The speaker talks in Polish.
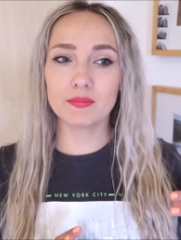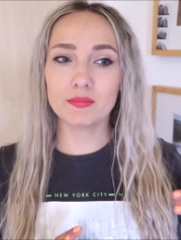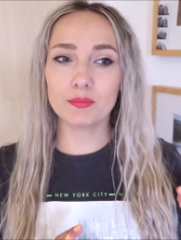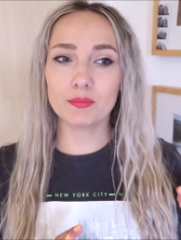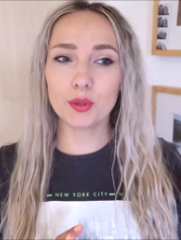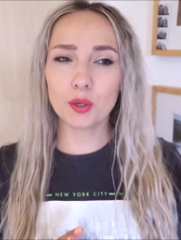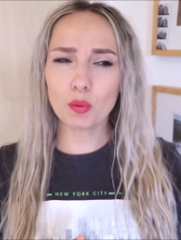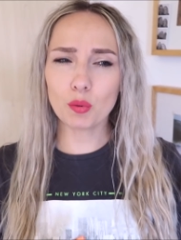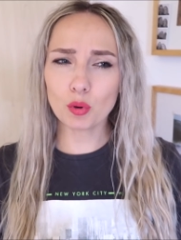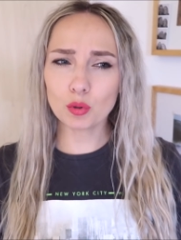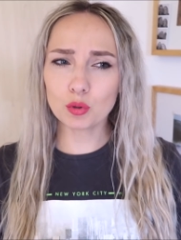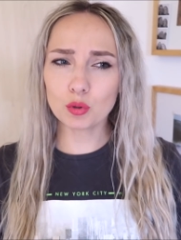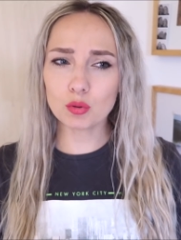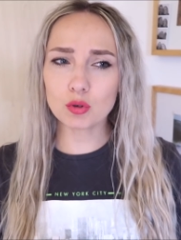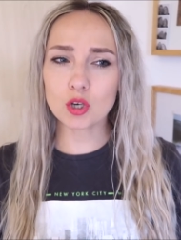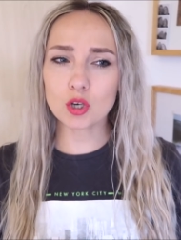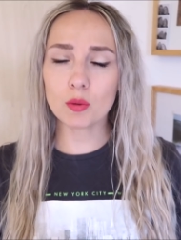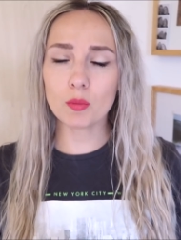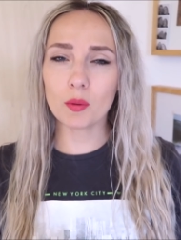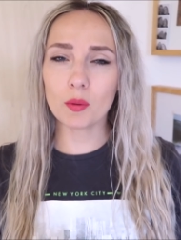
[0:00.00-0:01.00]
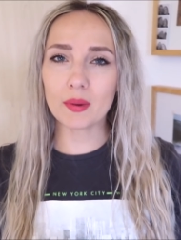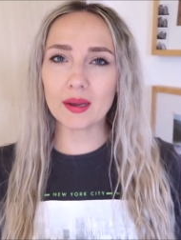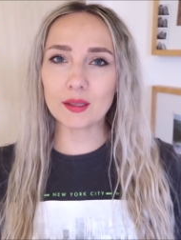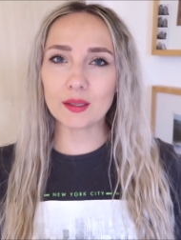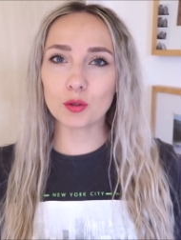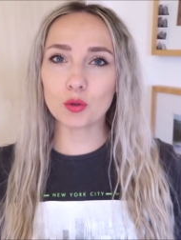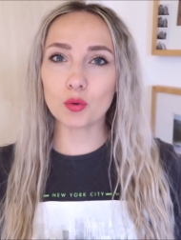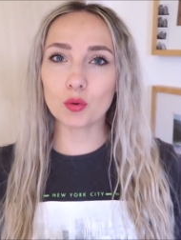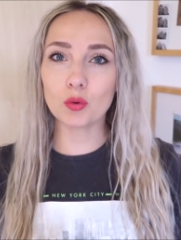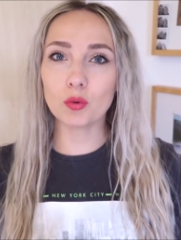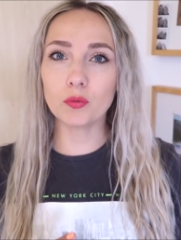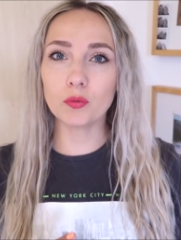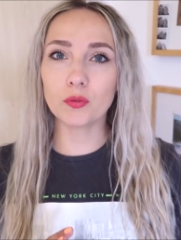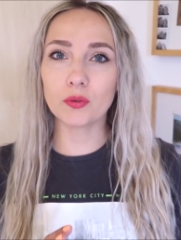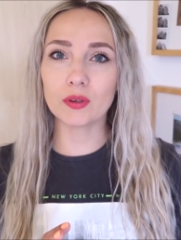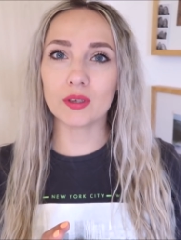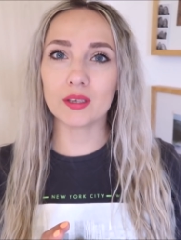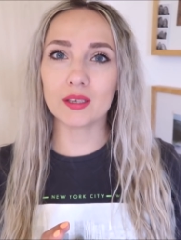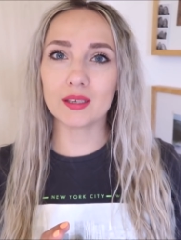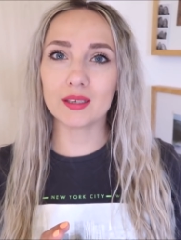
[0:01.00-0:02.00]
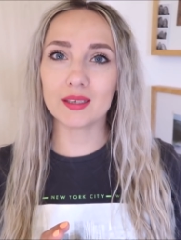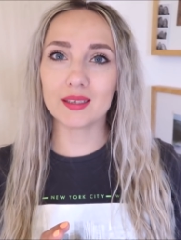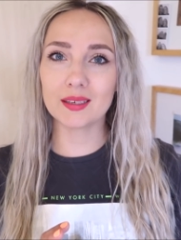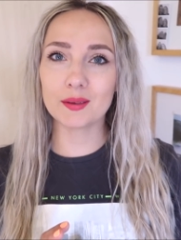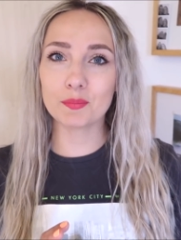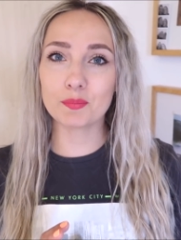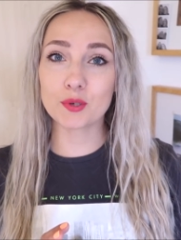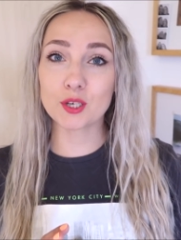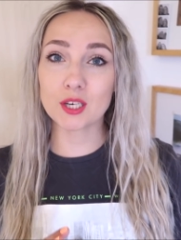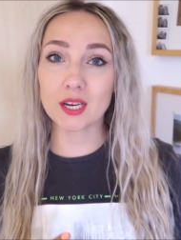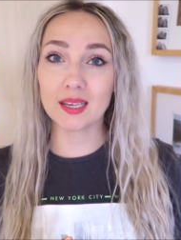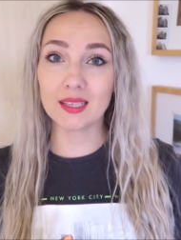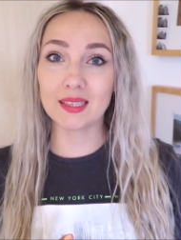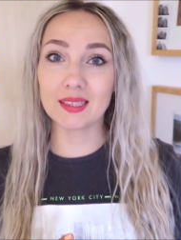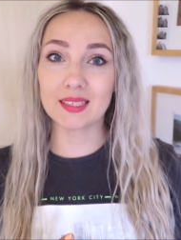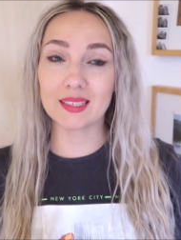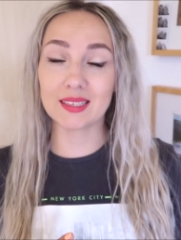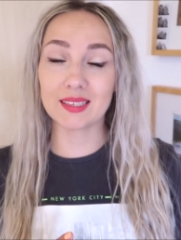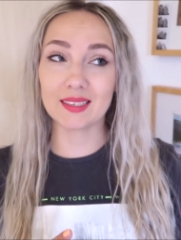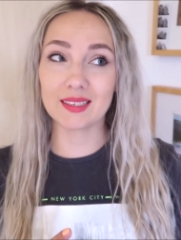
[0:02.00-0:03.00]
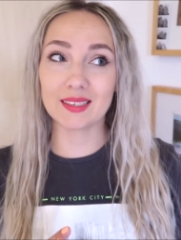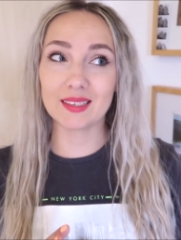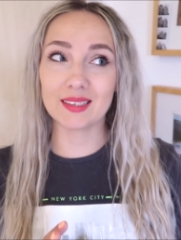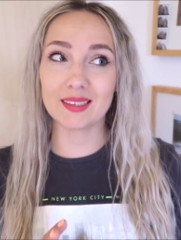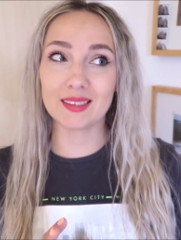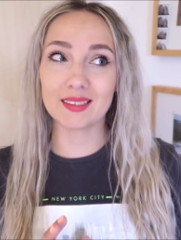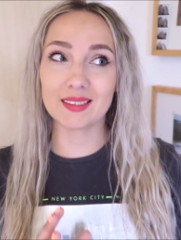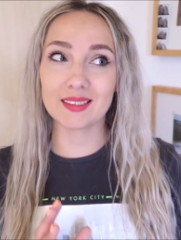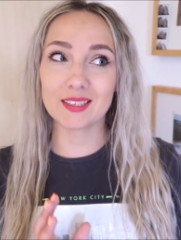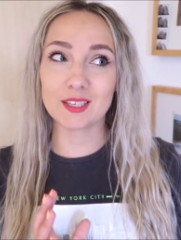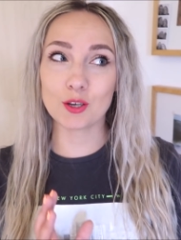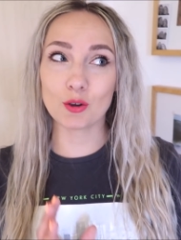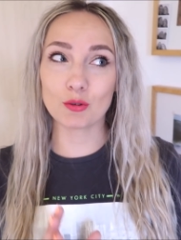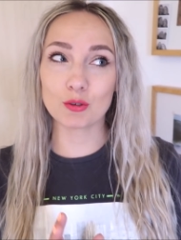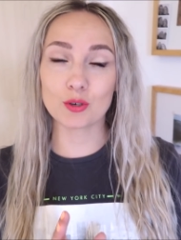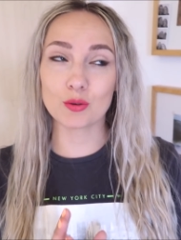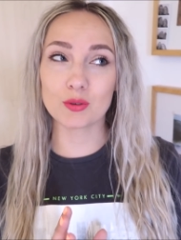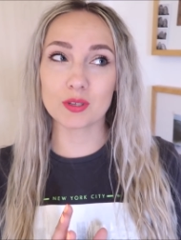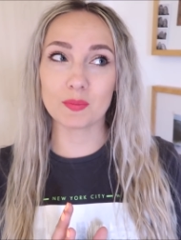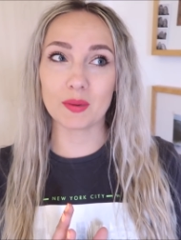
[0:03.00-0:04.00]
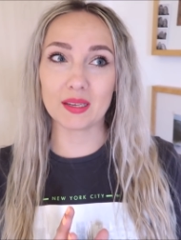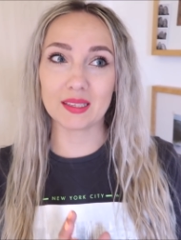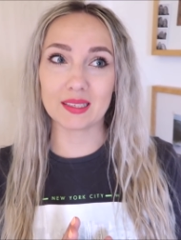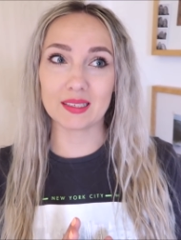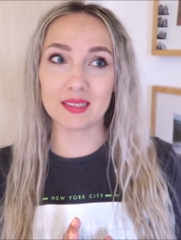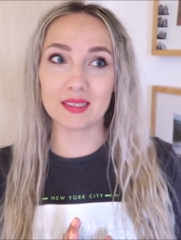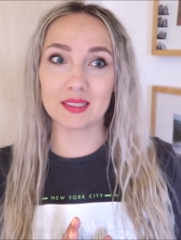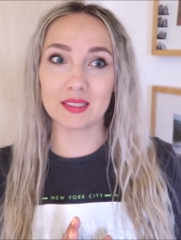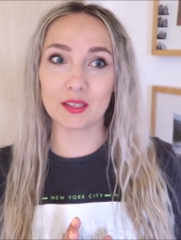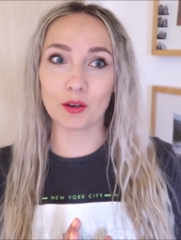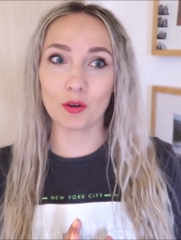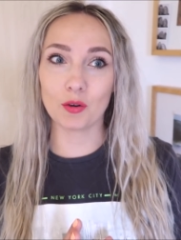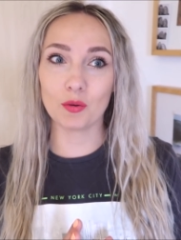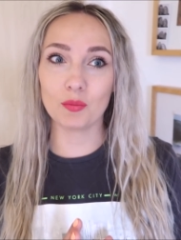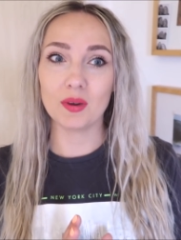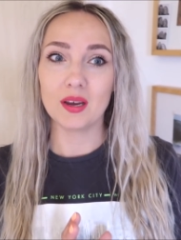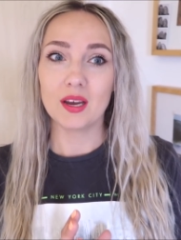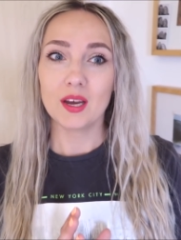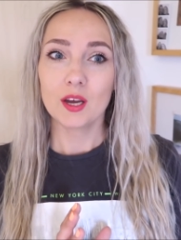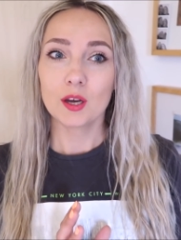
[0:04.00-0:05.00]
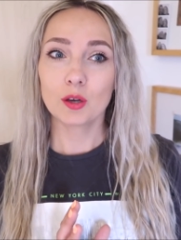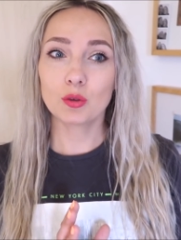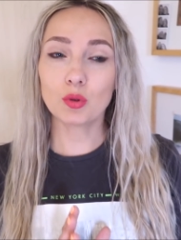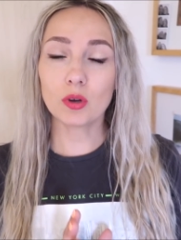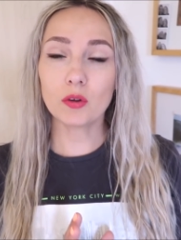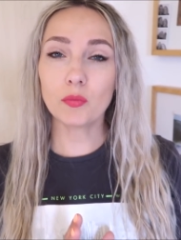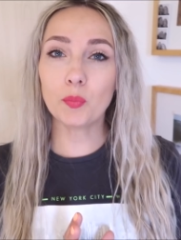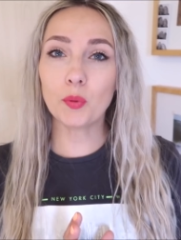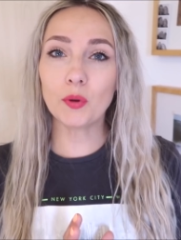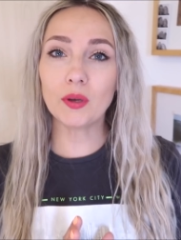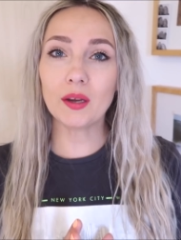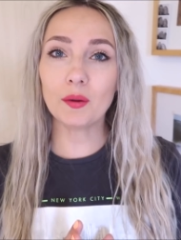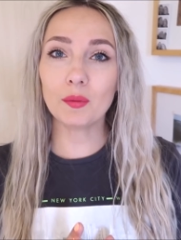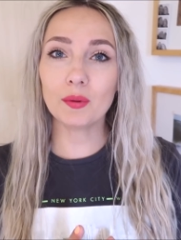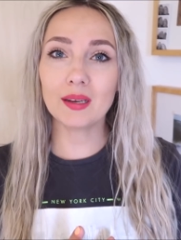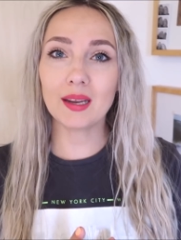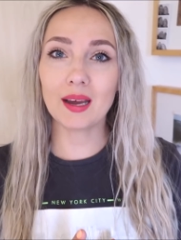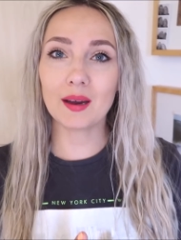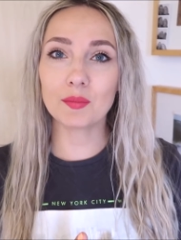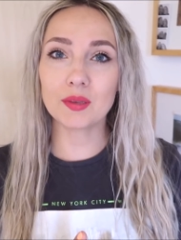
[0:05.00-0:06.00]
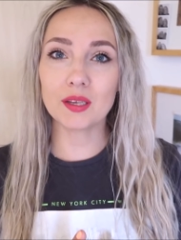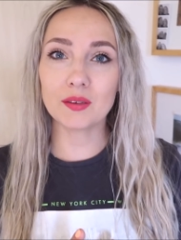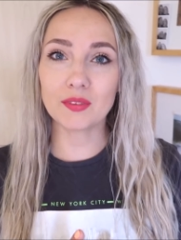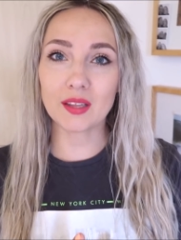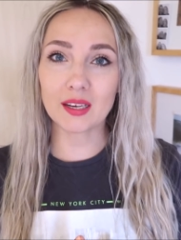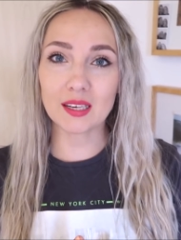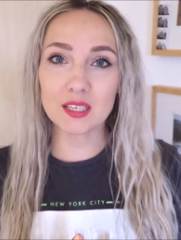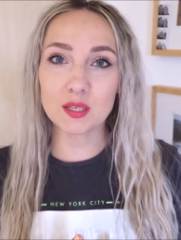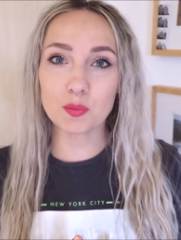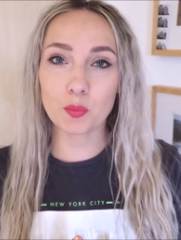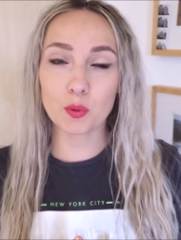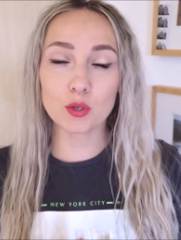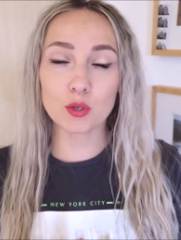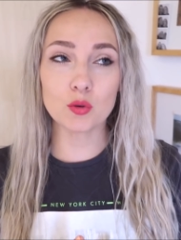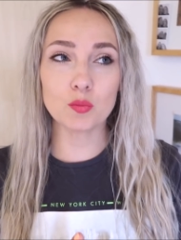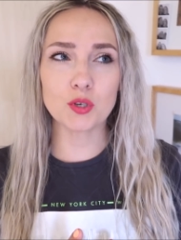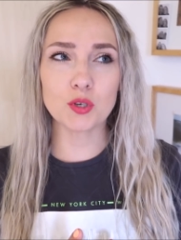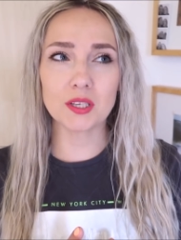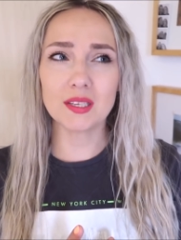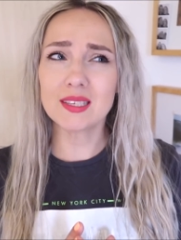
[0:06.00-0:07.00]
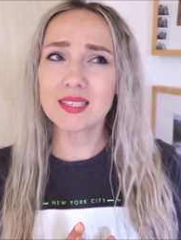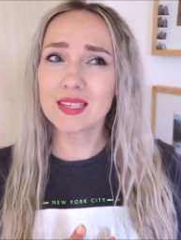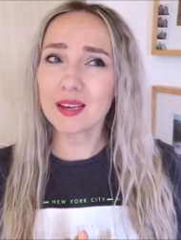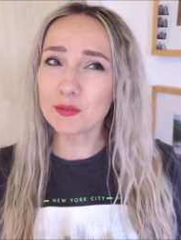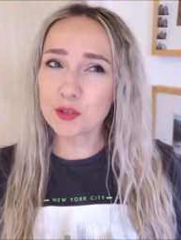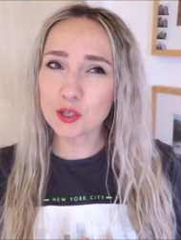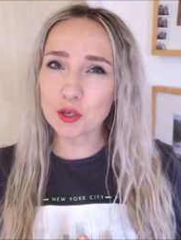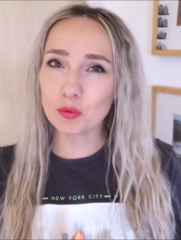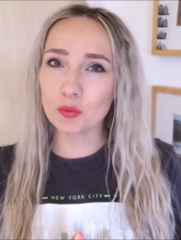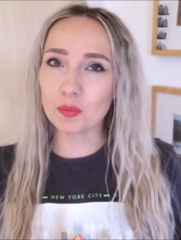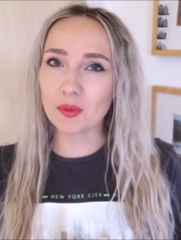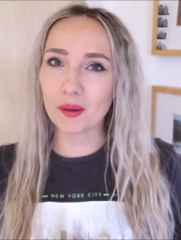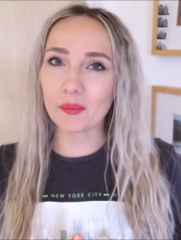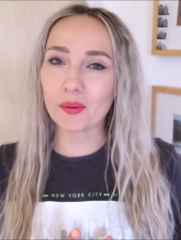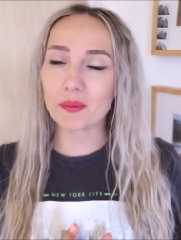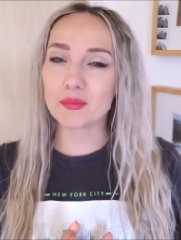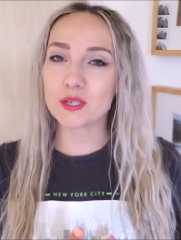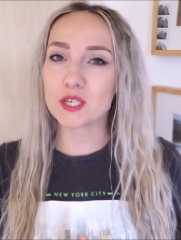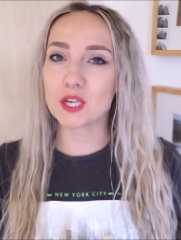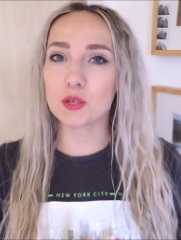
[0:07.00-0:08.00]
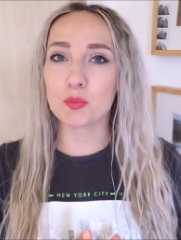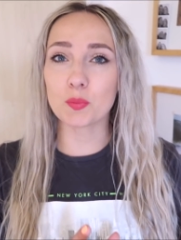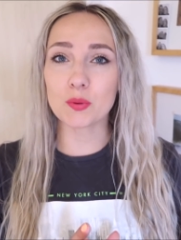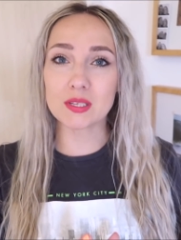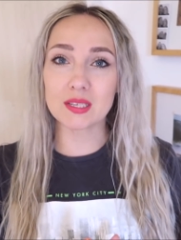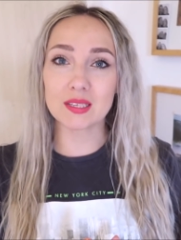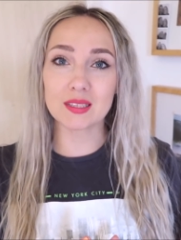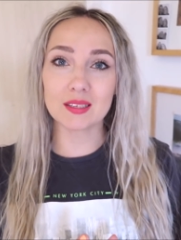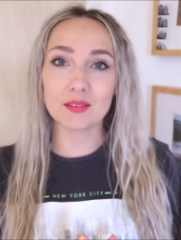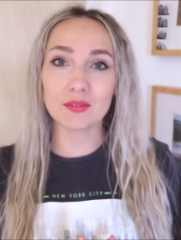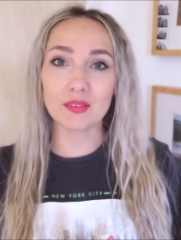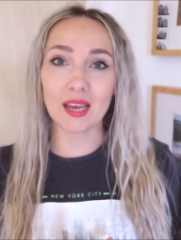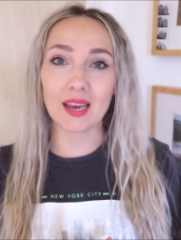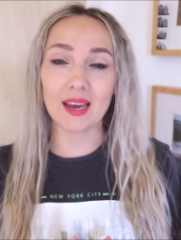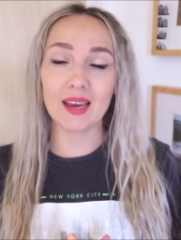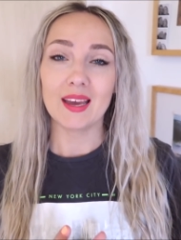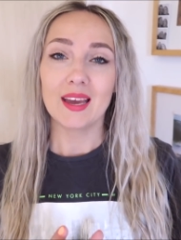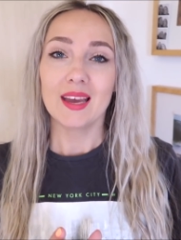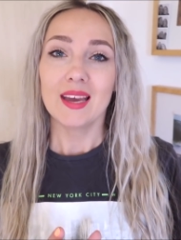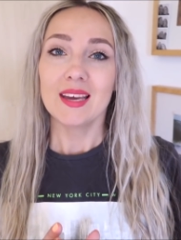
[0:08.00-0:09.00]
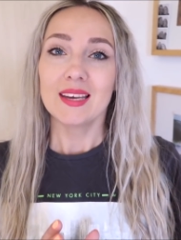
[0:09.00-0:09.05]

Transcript: było dużo momentów e, przed e, ciążą z Matyldą, które wpłynęły na mnie w taki sposób, że nie zawsze umiałam myśleć pozytywnie,